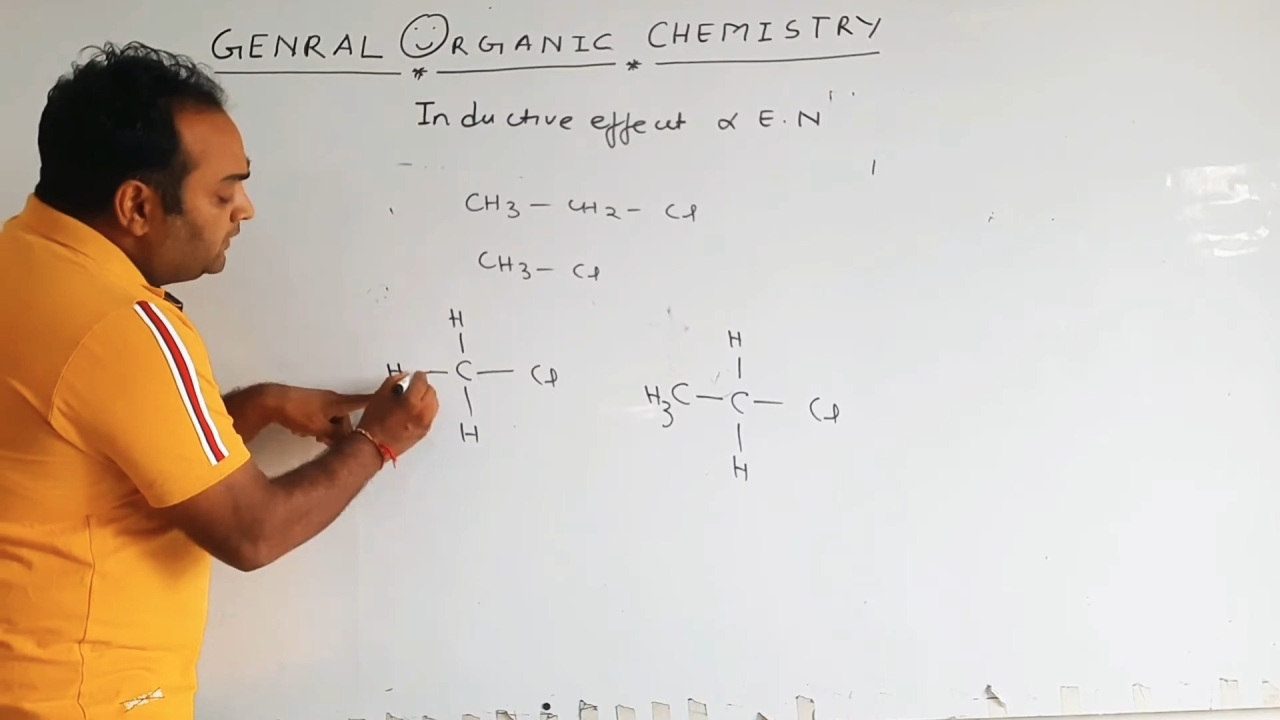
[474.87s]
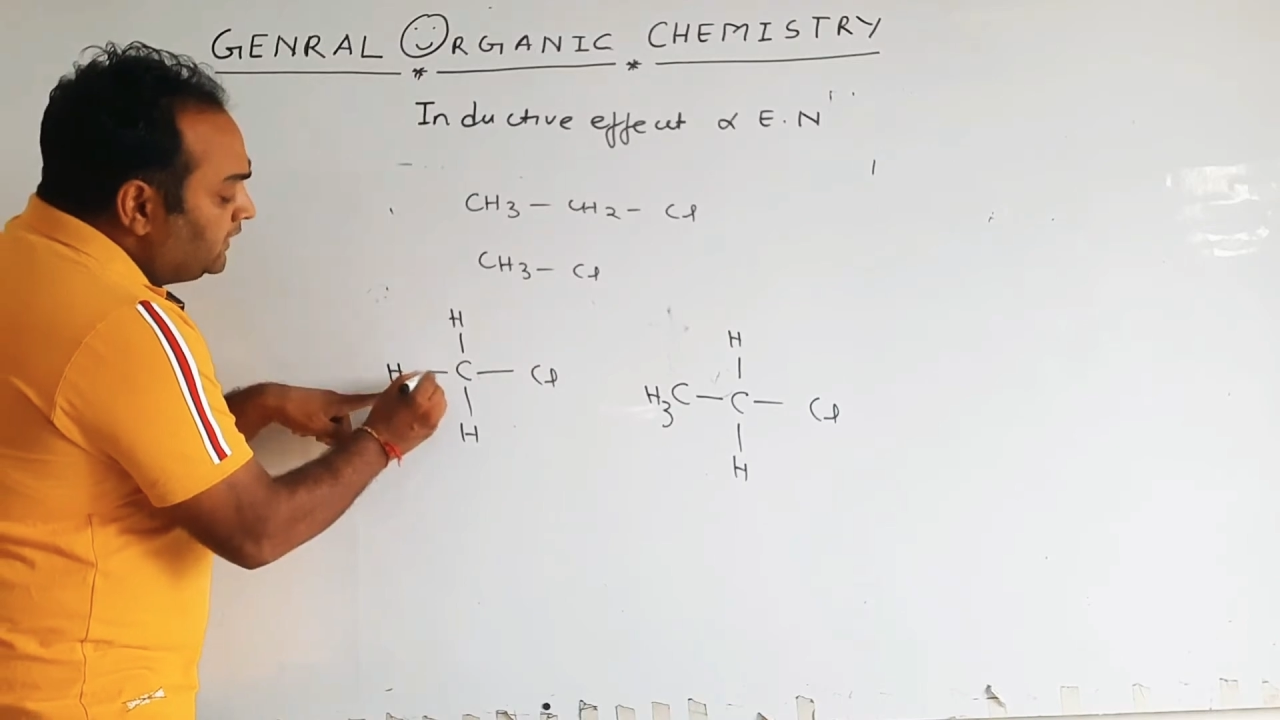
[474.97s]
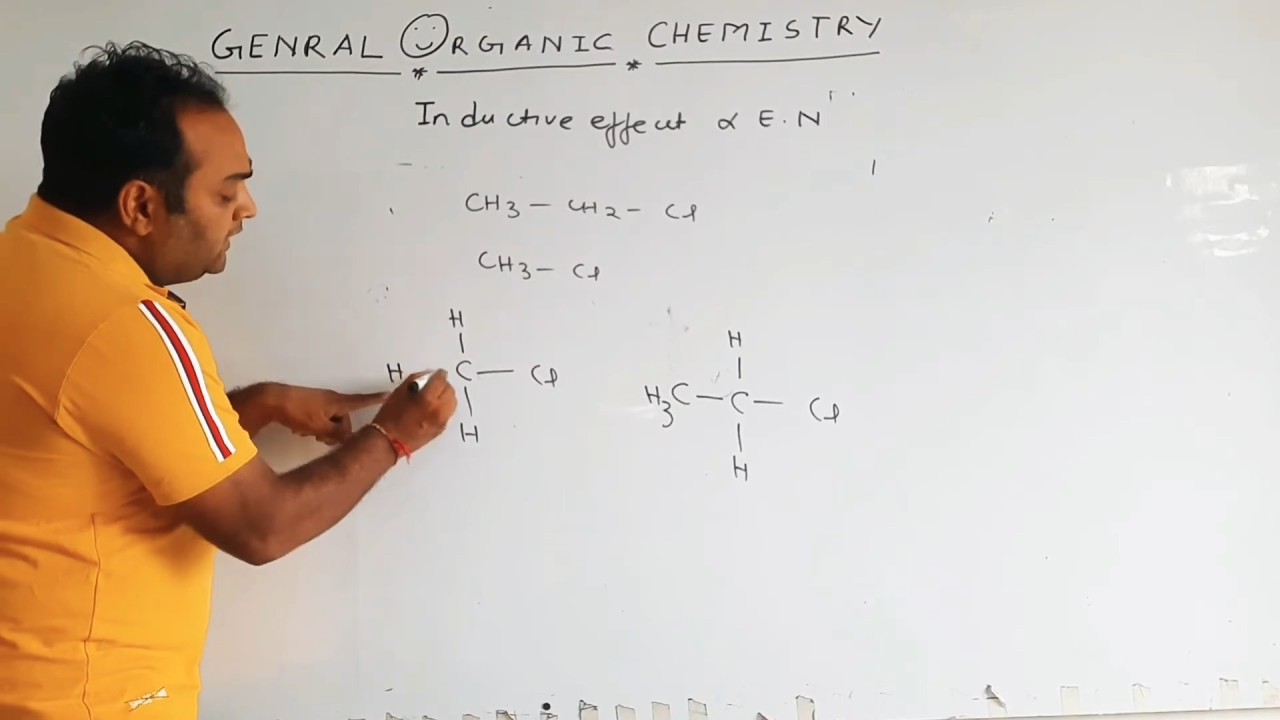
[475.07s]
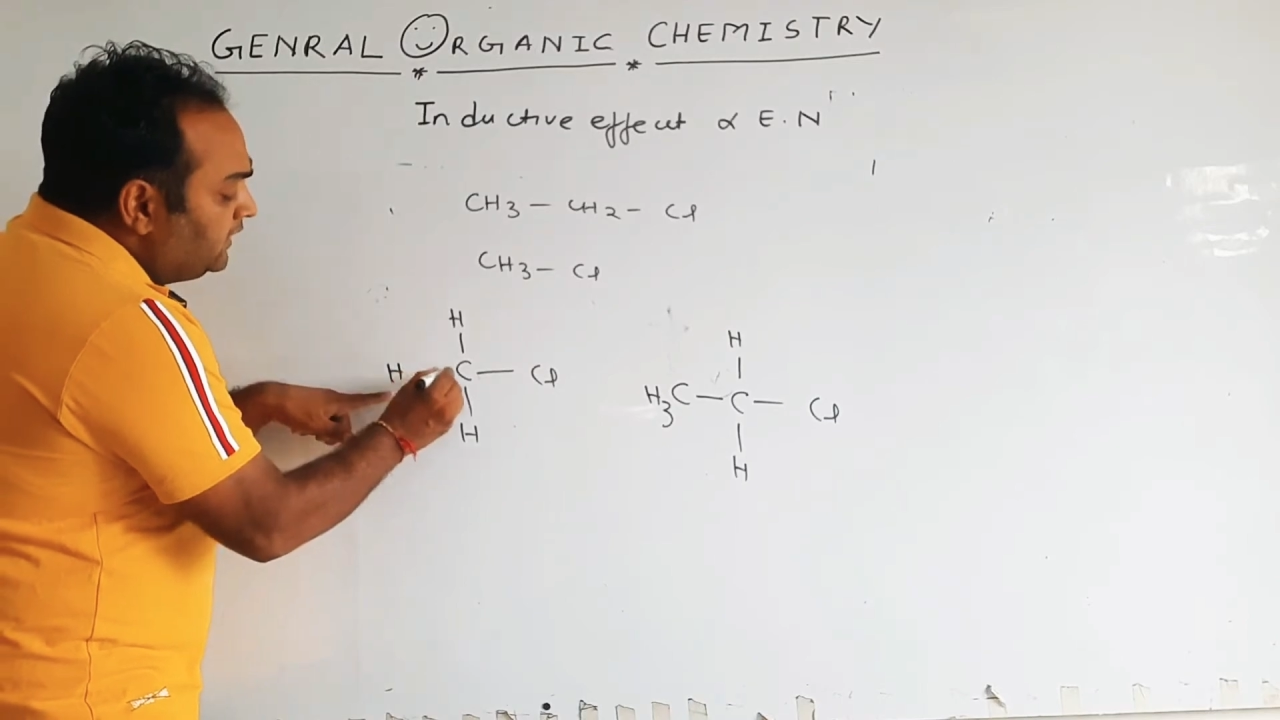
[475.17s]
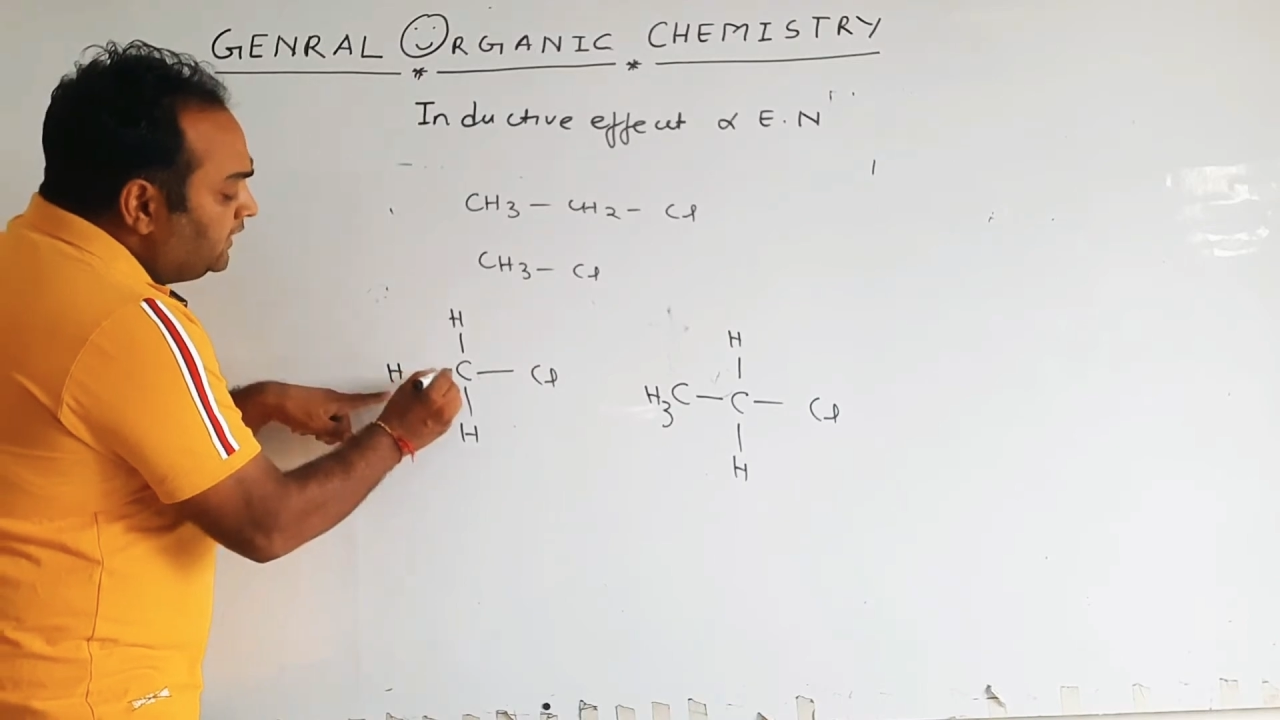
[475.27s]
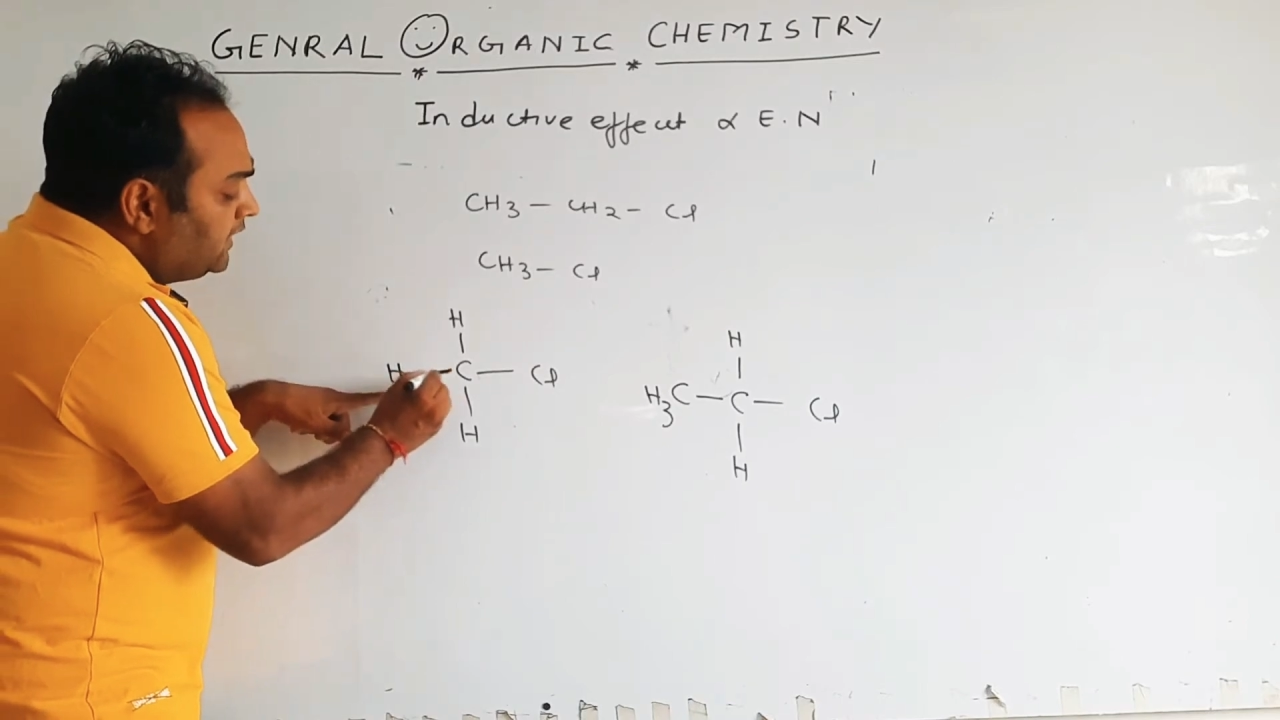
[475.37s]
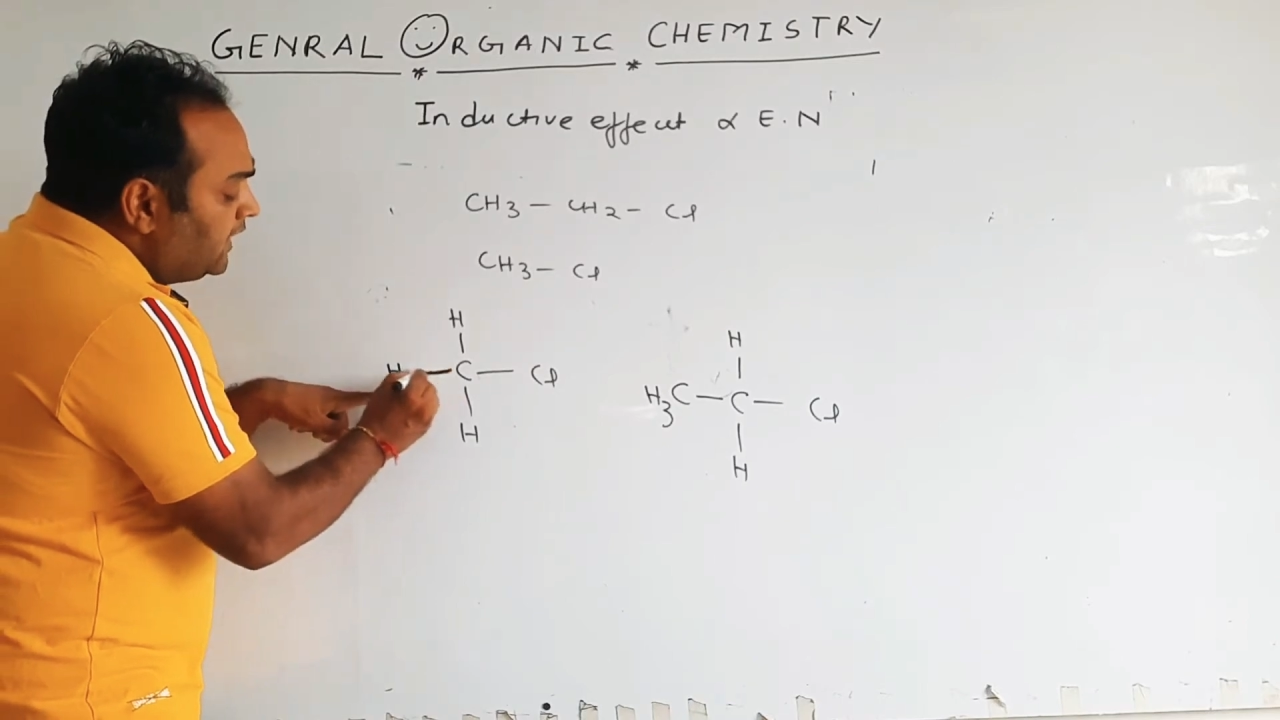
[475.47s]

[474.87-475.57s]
पता है कि